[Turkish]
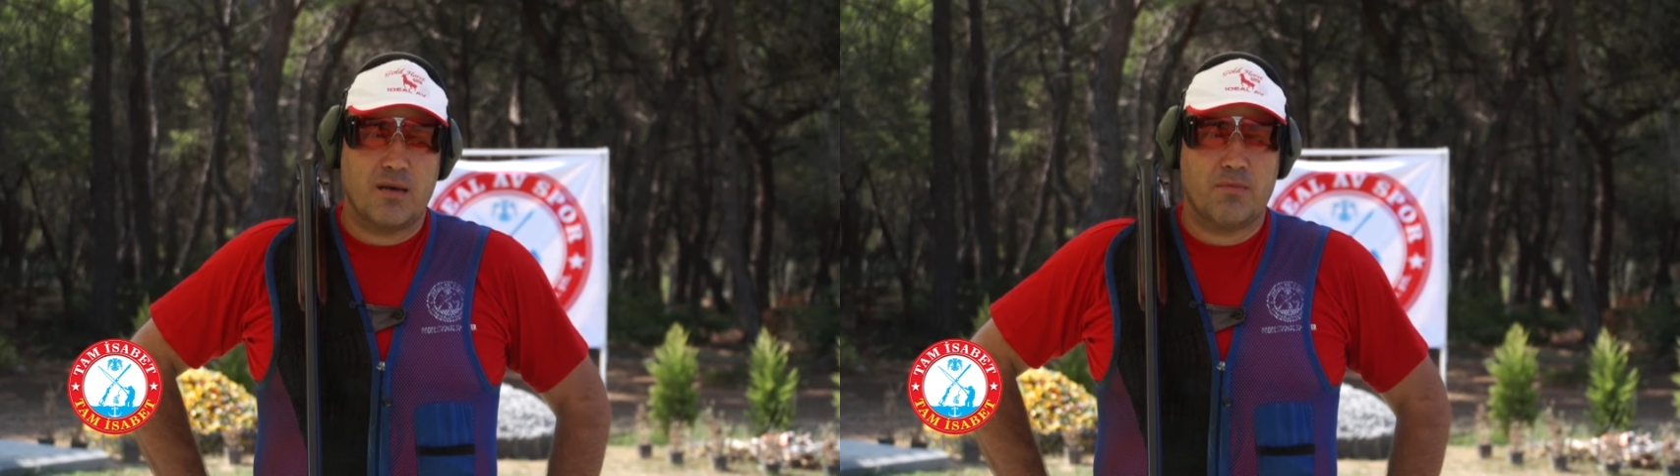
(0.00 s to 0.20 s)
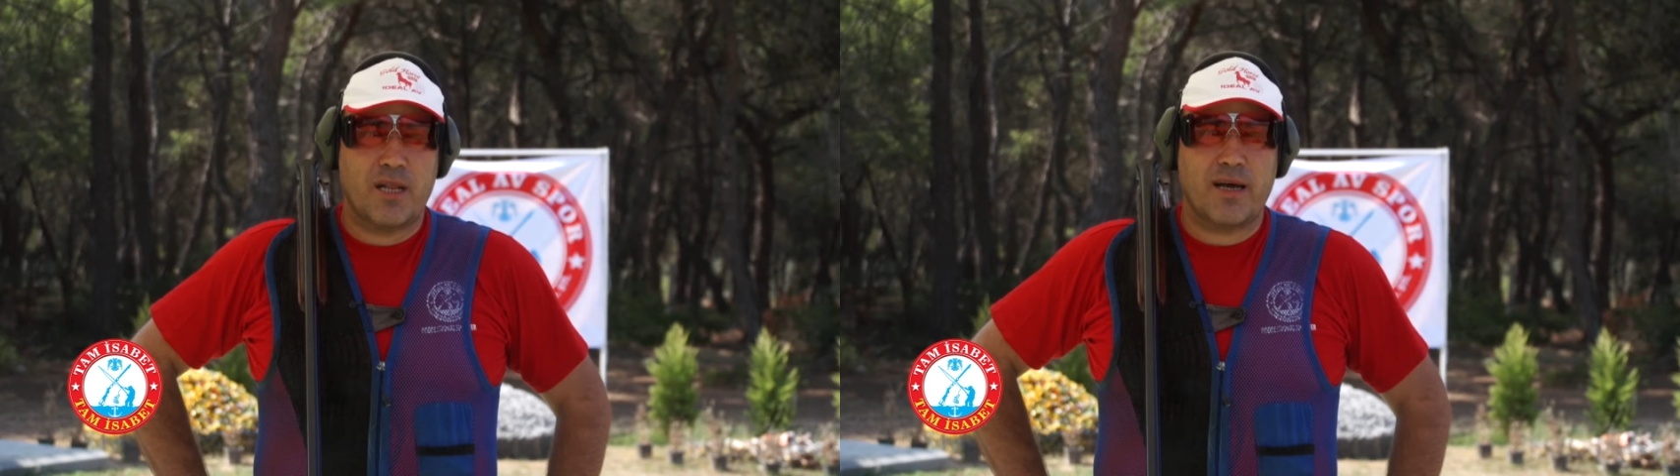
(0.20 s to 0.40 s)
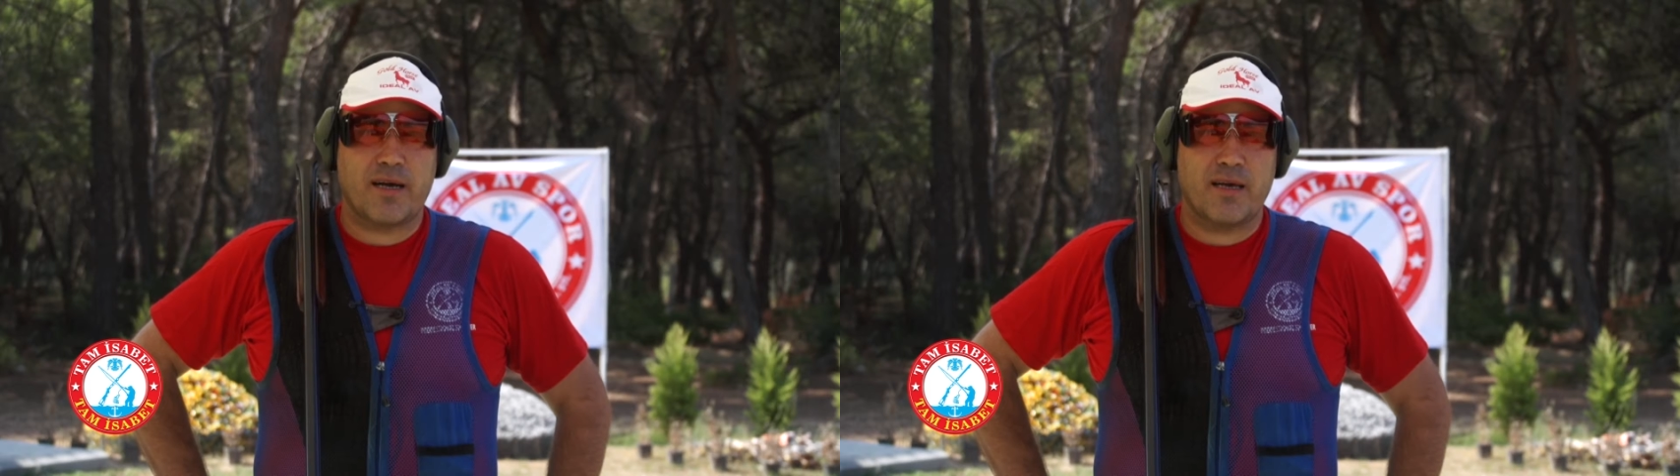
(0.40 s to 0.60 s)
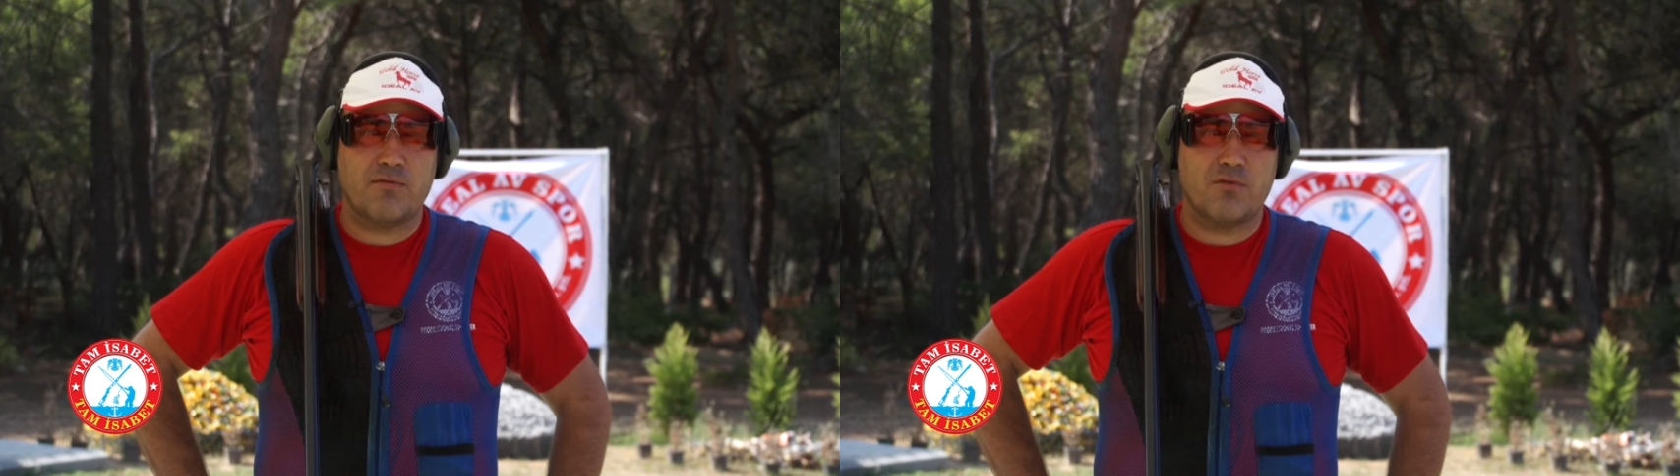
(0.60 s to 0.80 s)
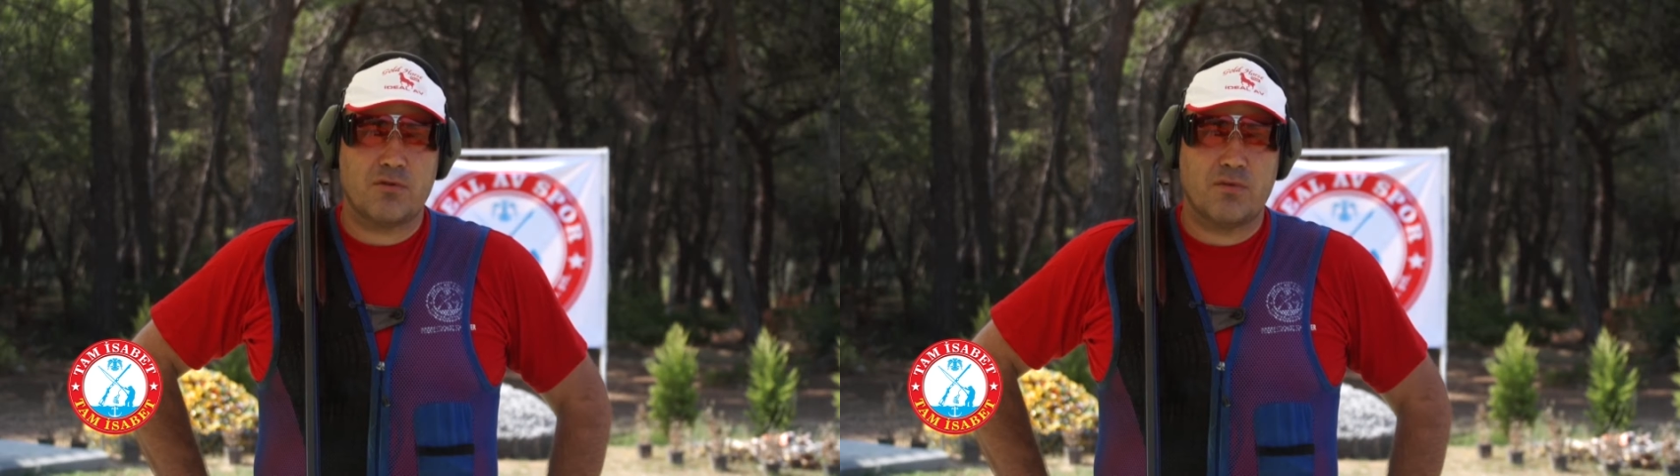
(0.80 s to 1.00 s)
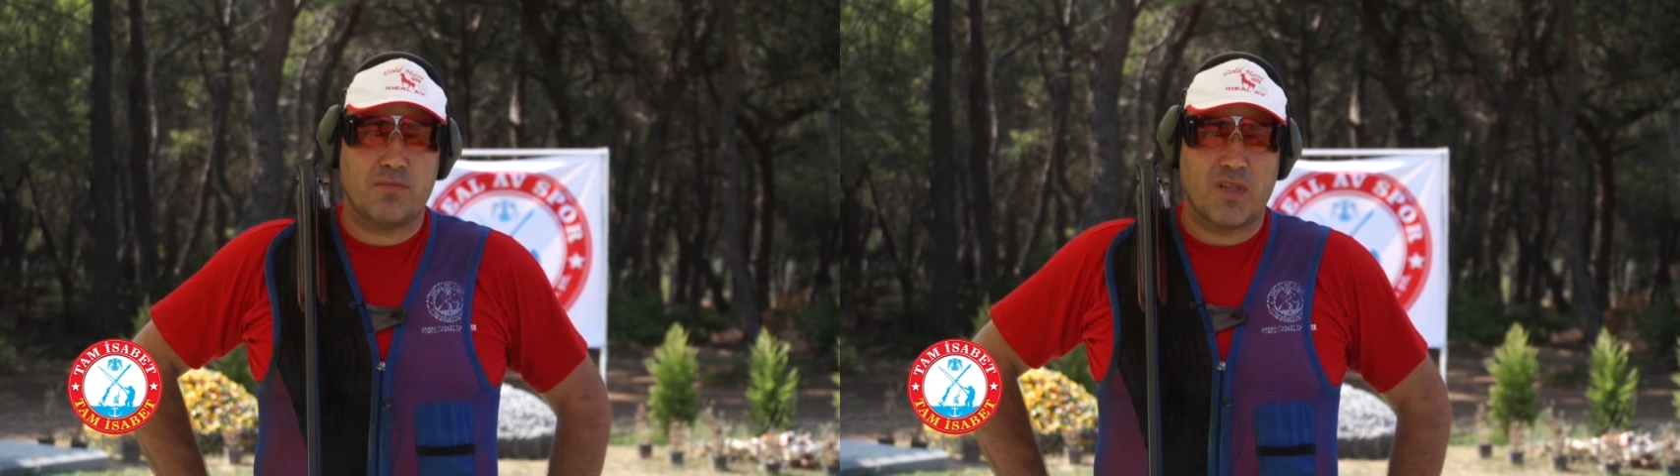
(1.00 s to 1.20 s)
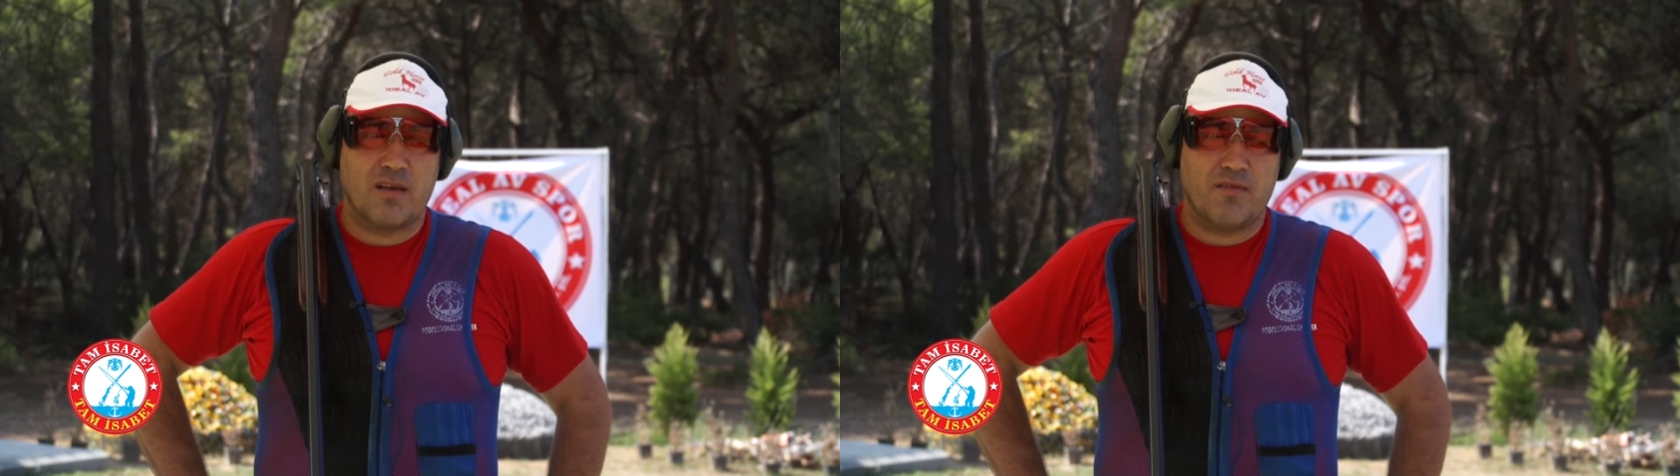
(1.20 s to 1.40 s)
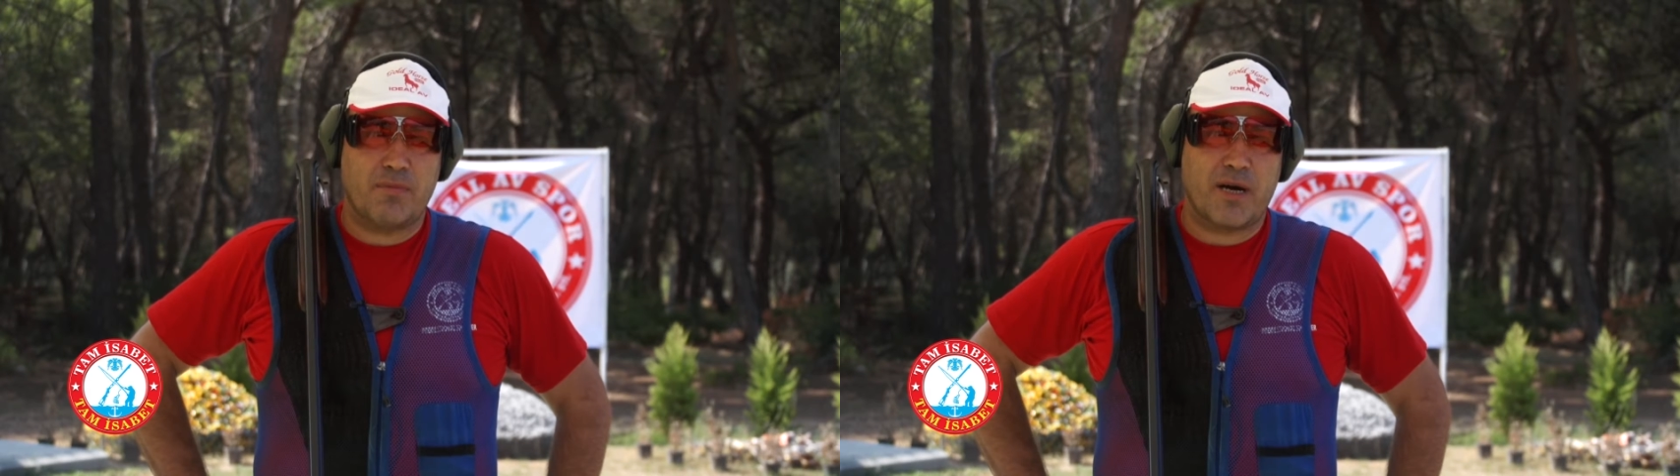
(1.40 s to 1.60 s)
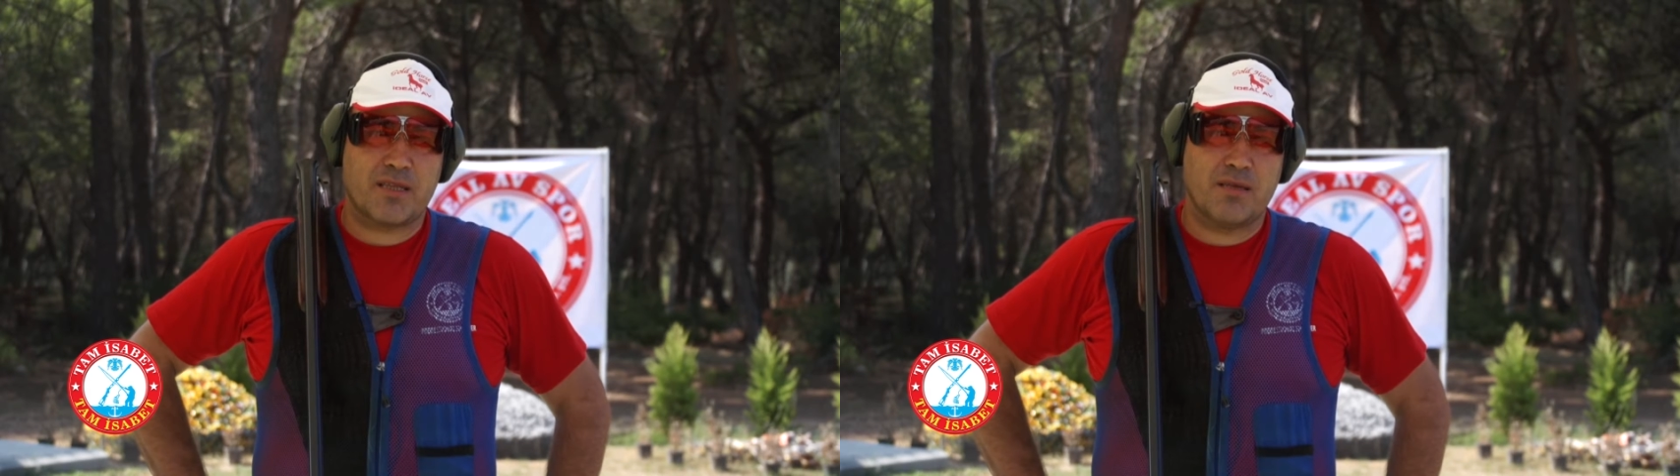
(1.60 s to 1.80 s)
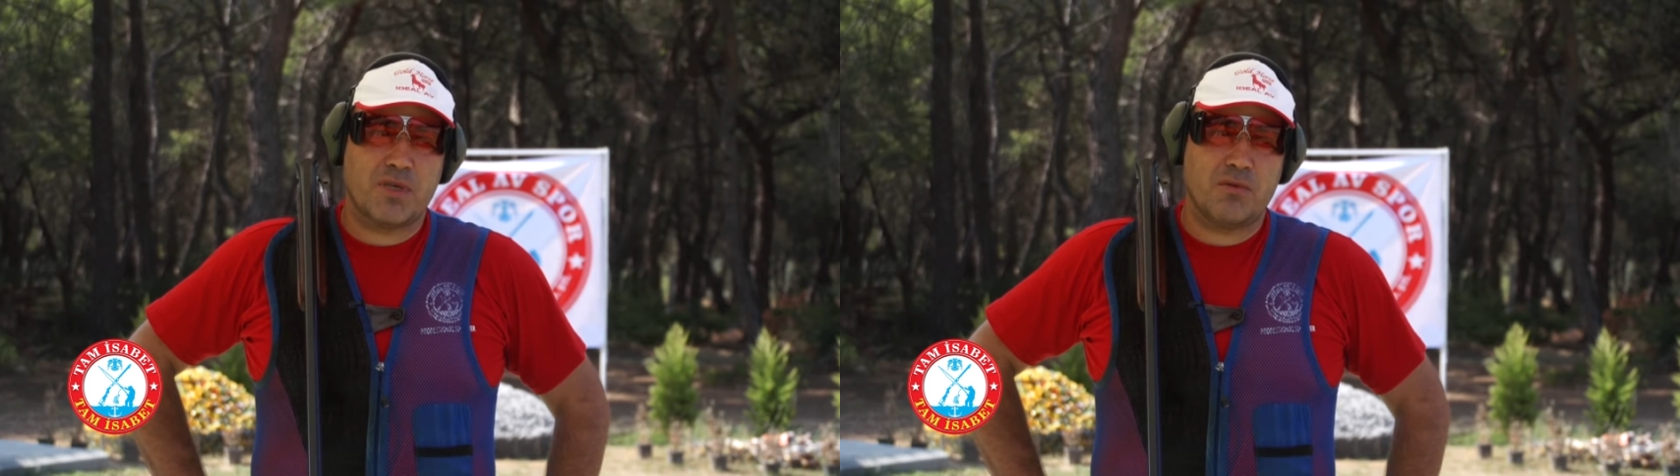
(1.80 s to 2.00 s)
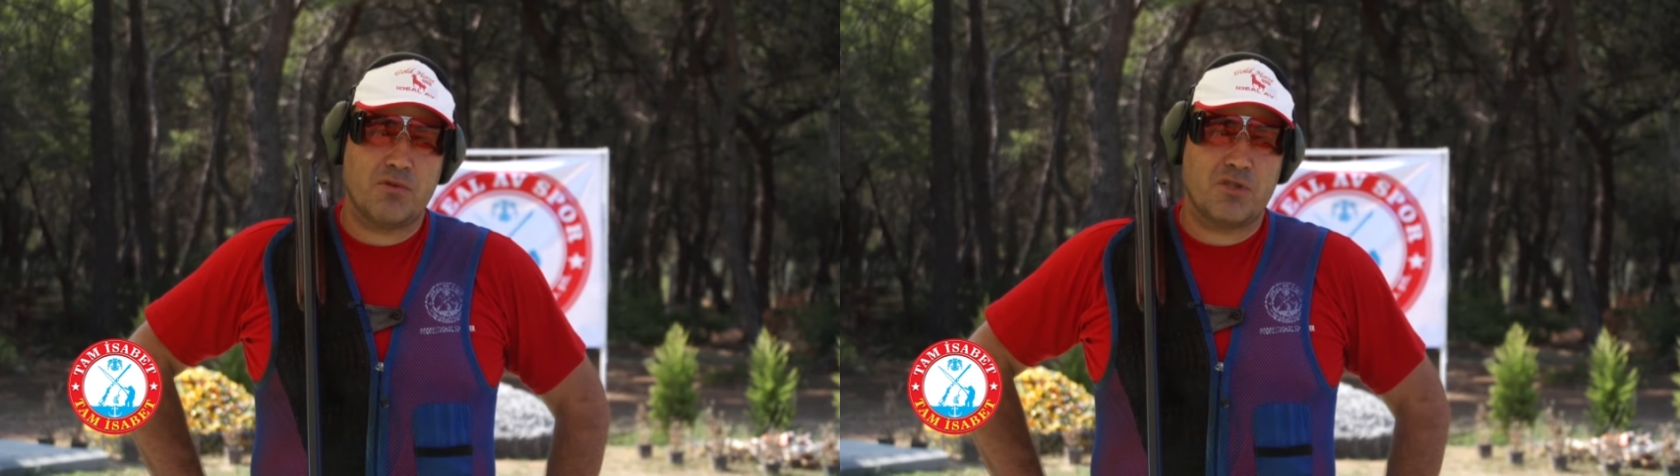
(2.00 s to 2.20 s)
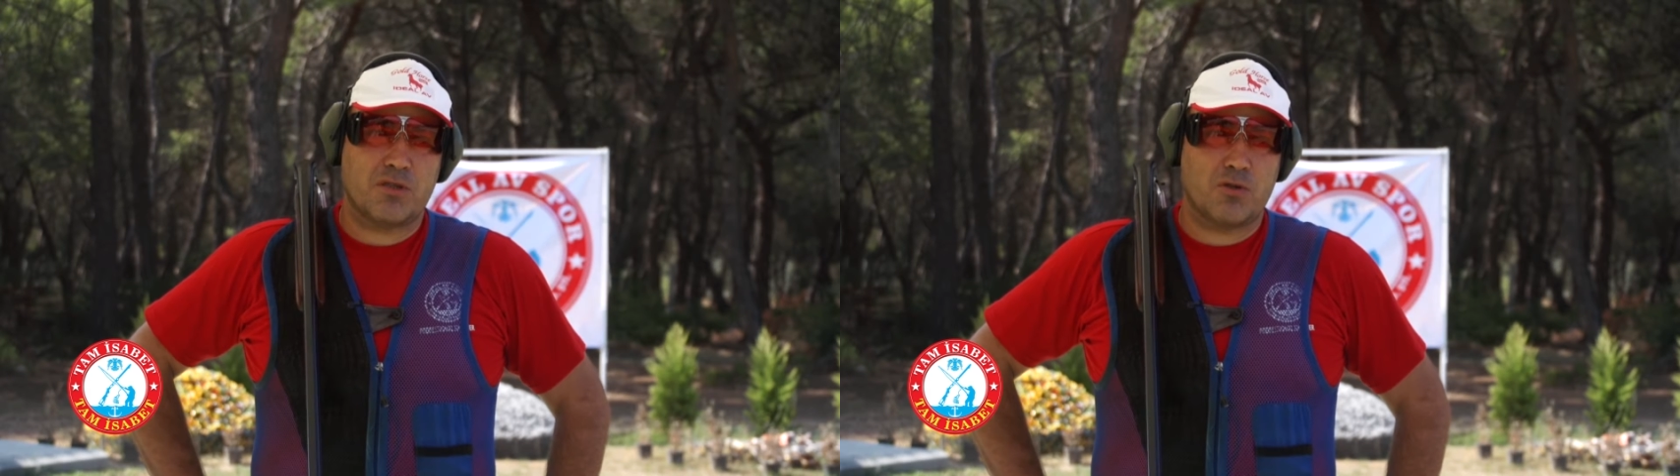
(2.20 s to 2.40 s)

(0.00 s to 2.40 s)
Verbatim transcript: Plakayı vurdum. Ve baktım ki bu iş